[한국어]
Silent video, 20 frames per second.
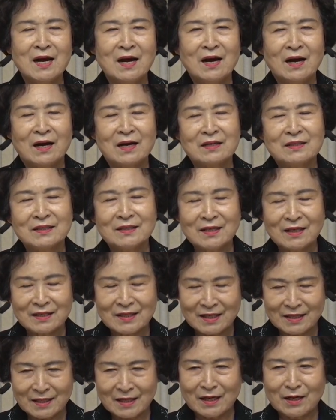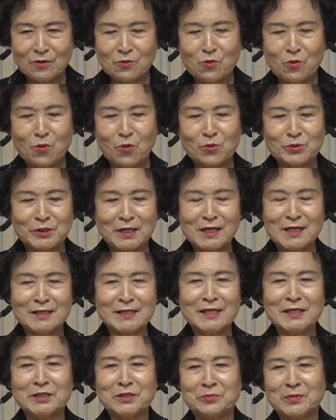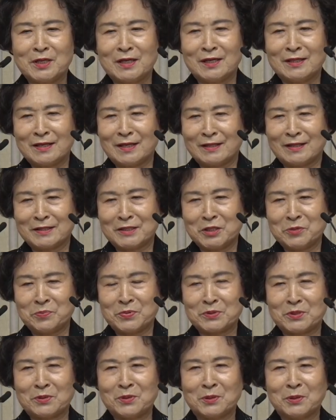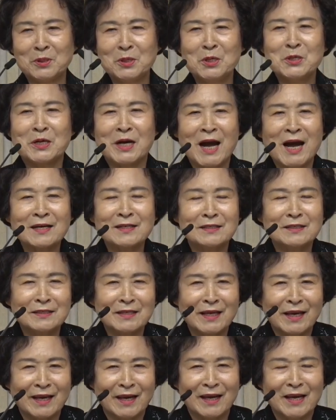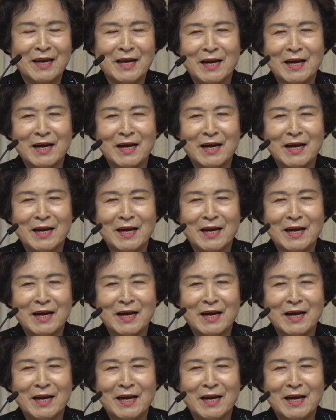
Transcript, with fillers: 아 이래는 안 되겠고 제가 어린이집을 해야 되겠다 싶어서 강 크게